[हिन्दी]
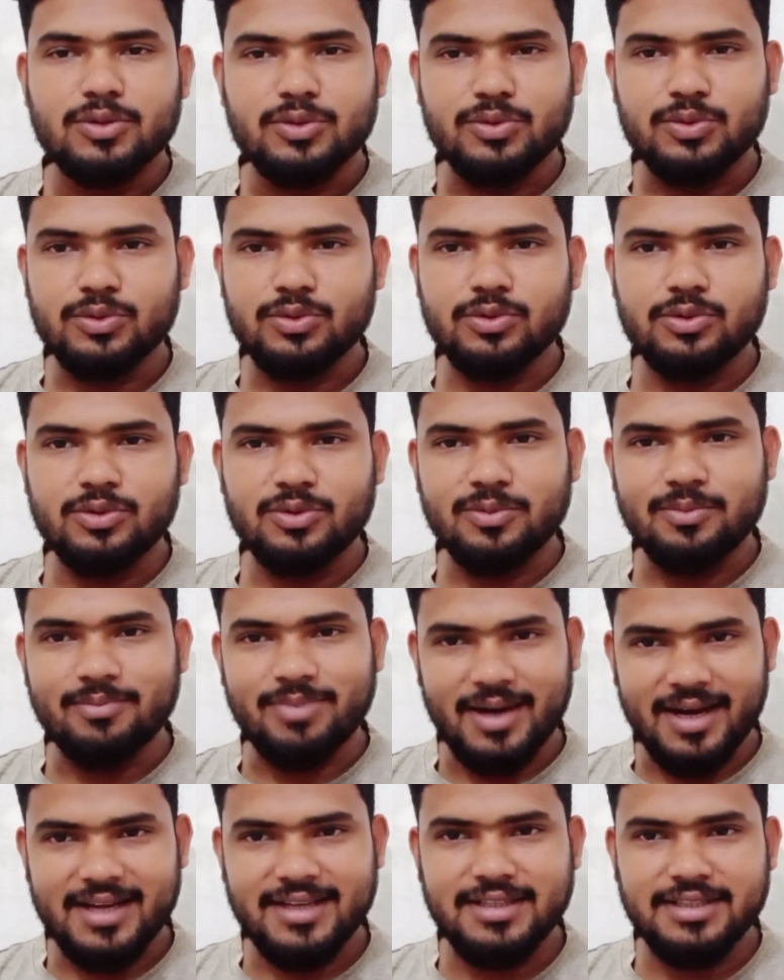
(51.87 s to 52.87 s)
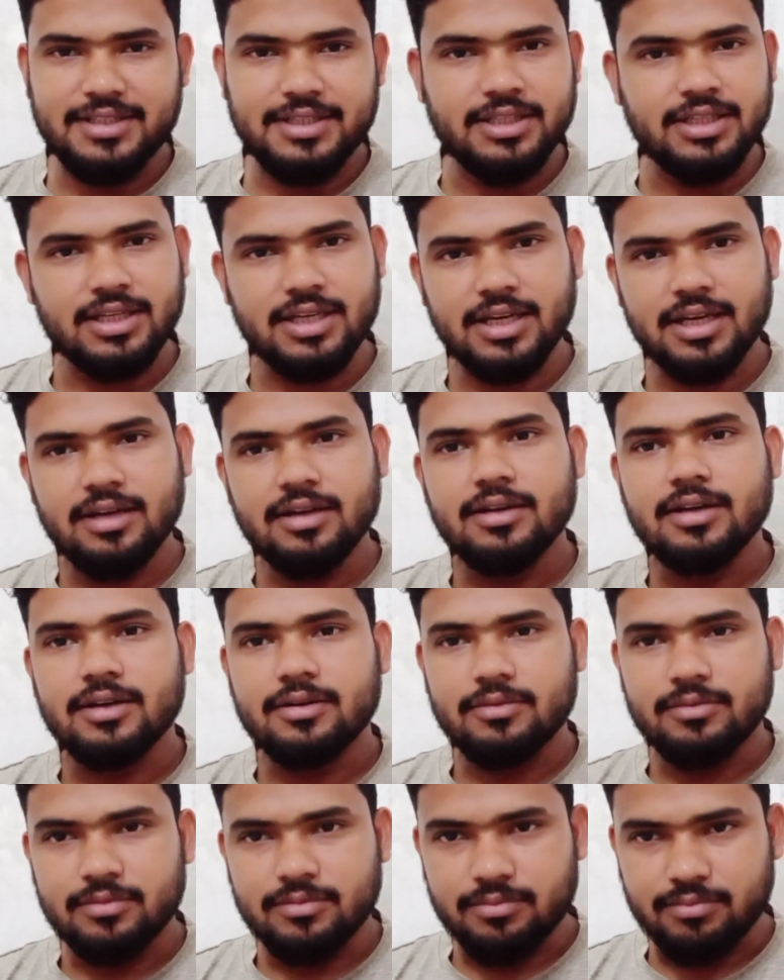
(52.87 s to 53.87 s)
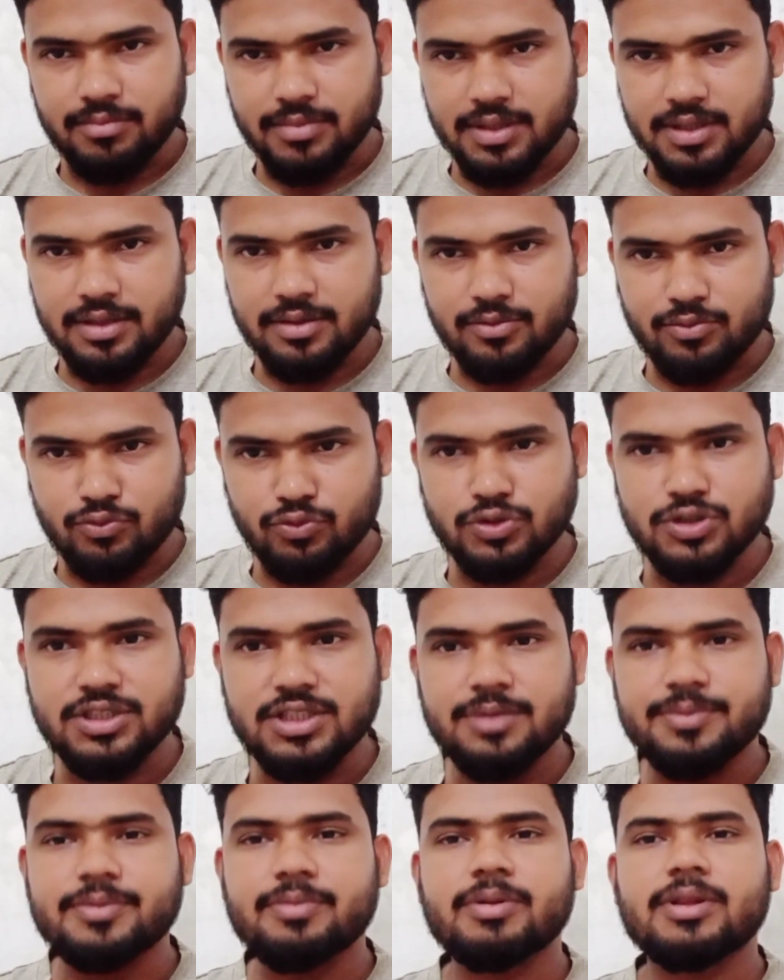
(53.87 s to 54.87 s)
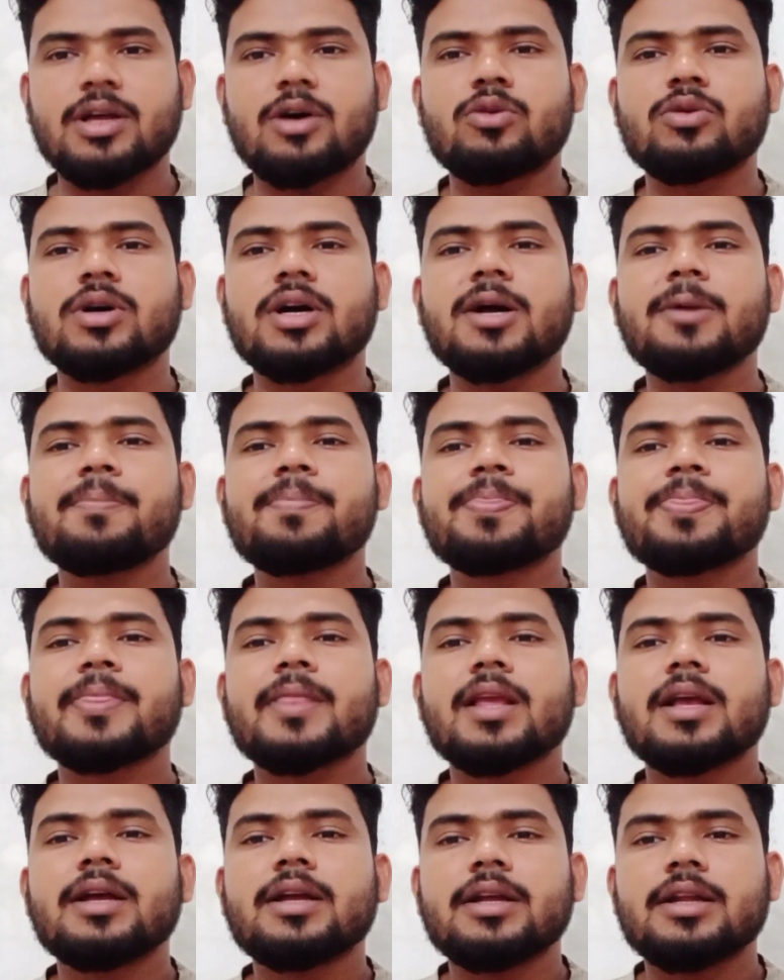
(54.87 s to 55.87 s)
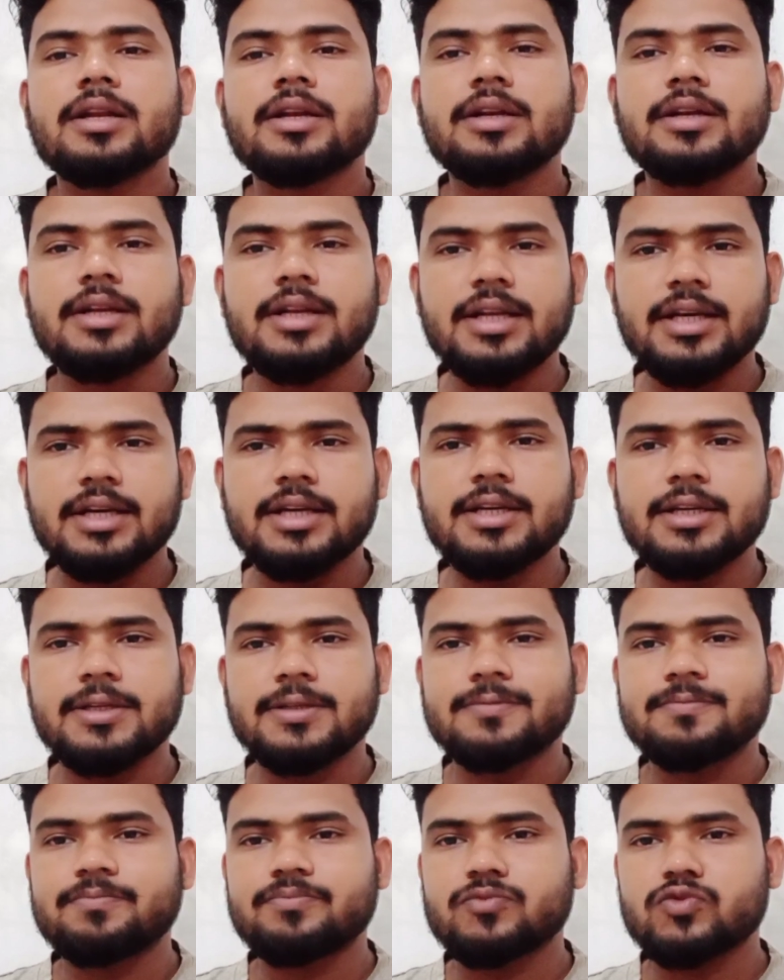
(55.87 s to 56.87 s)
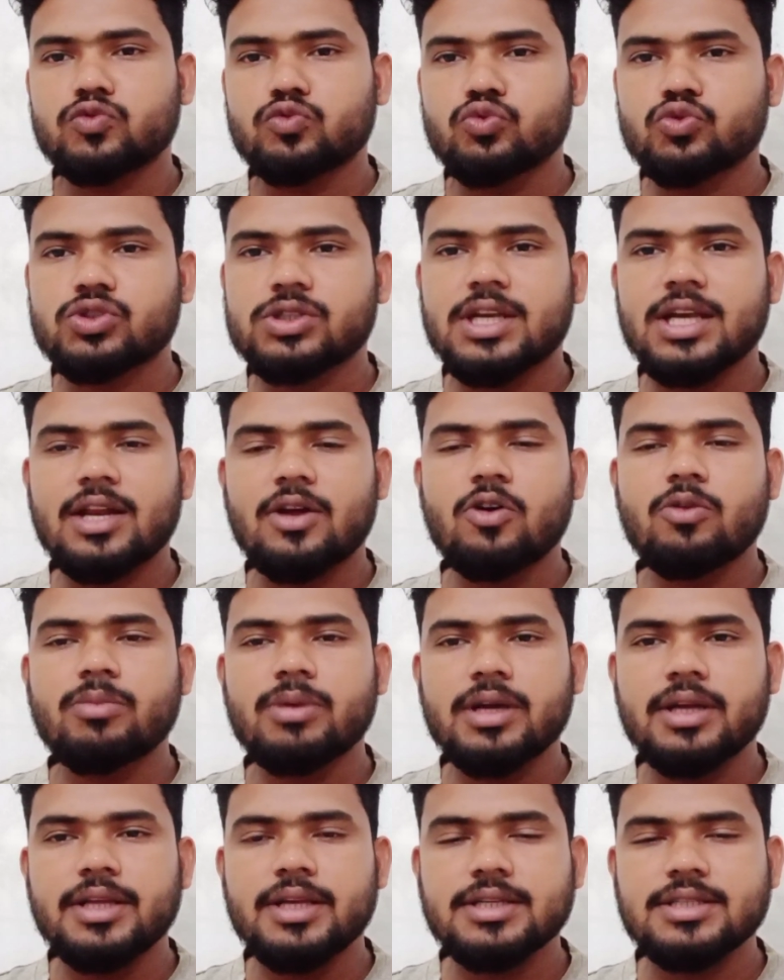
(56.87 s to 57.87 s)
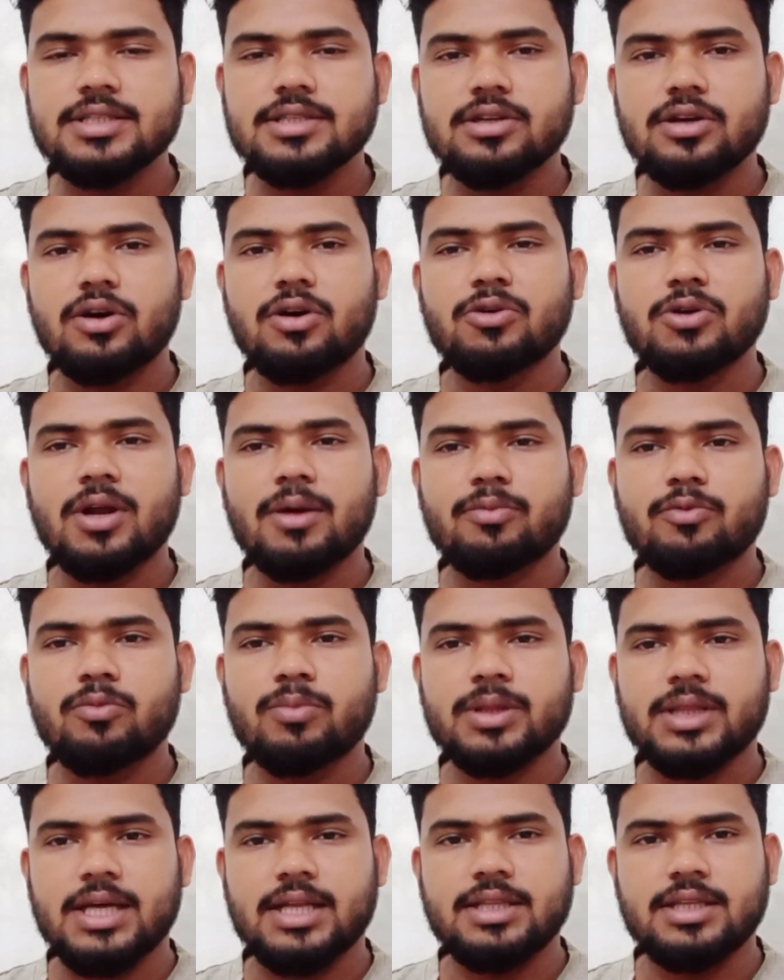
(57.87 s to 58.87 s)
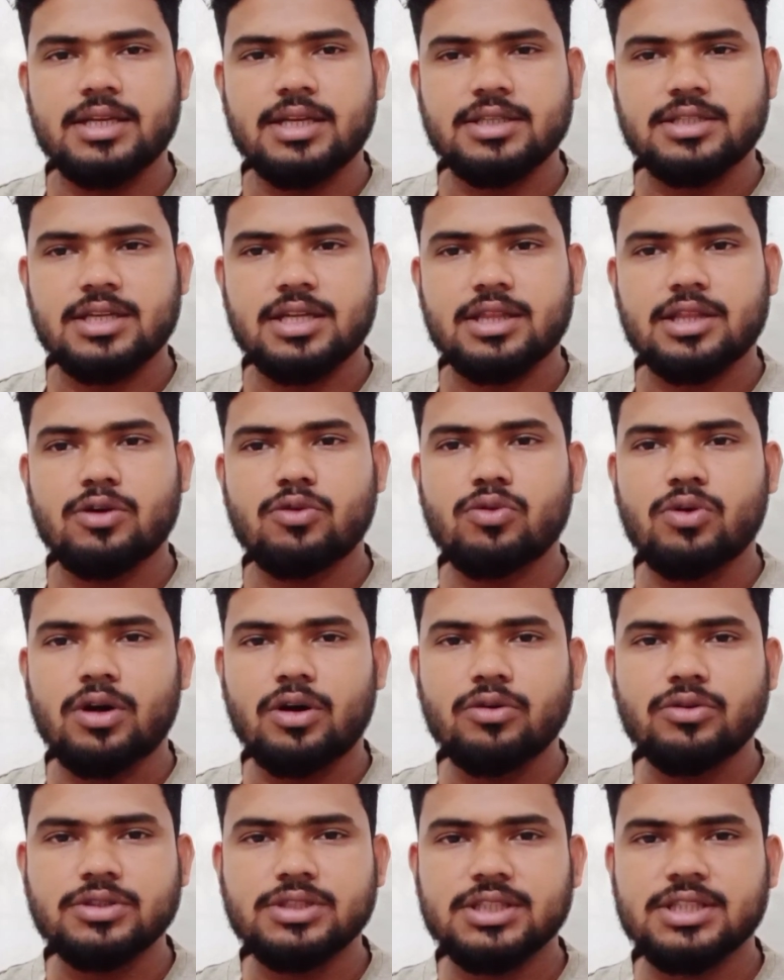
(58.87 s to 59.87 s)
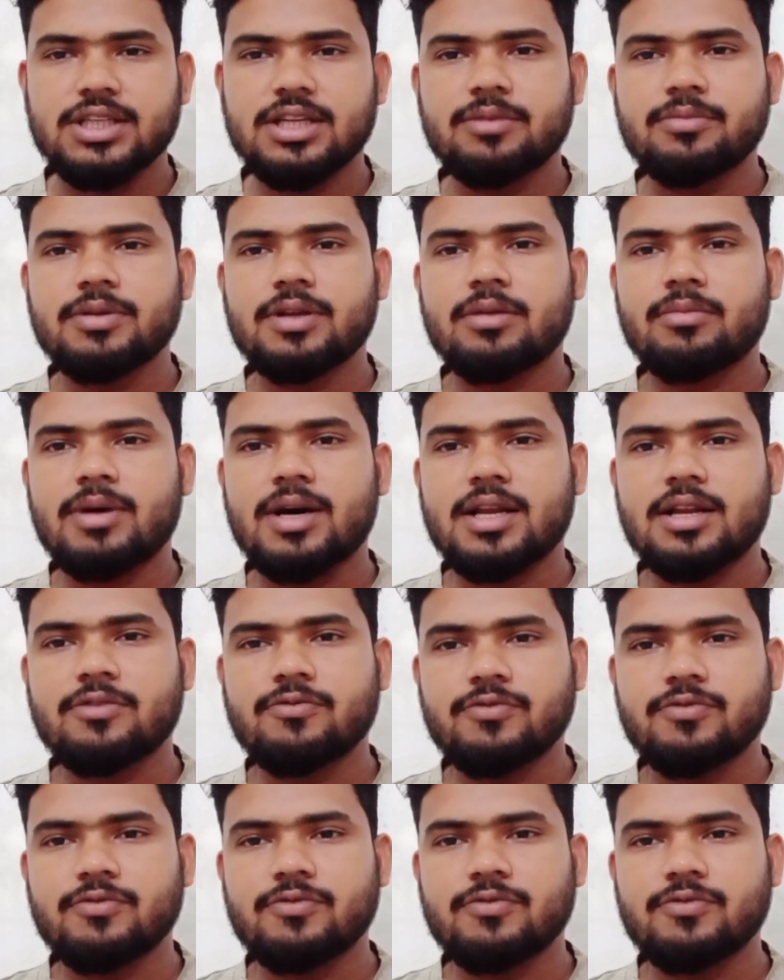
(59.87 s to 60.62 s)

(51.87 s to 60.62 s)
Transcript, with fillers: तो भाई ठीक है मैं कुछ टिप्स बताऊंगा लेकिन उसके अलावा मैं एक चीज़ और आपको बता देना चाहता हूँ और जितने भी हमारे